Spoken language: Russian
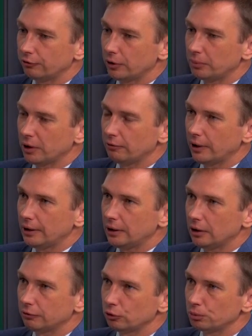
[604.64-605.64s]

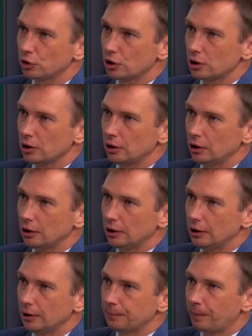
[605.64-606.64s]
формирования в том числе
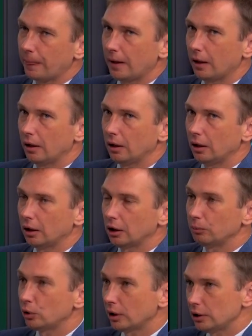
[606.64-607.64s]
и а,
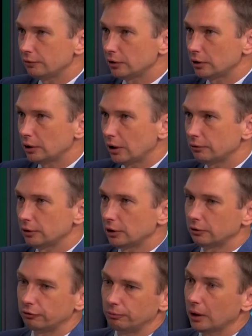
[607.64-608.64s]
коммуникативных
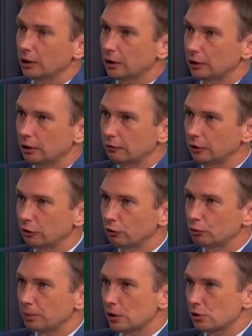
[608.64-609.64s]
навыков, мягких навыков,
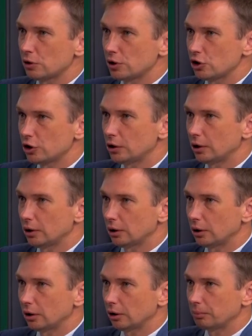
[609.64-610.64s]
он происходит значительно
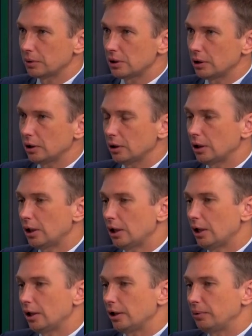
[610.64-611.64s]
а, быстрее.
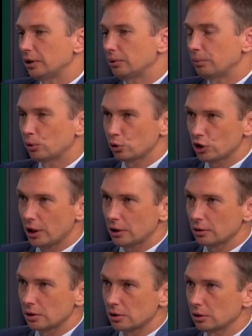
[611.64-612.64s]
Ребята
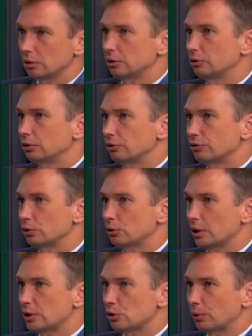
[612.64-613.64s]
погружаются в
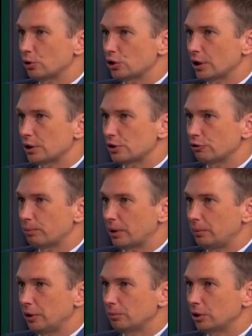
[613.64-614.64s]
ситуацию, погружаются в
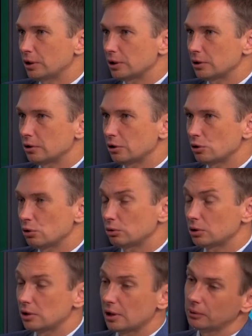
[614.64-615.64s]
проблему, они
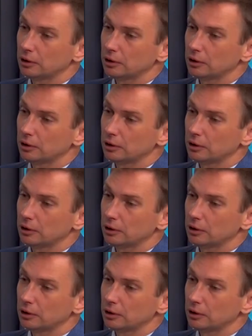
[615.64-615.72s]
заинтересованы, и самое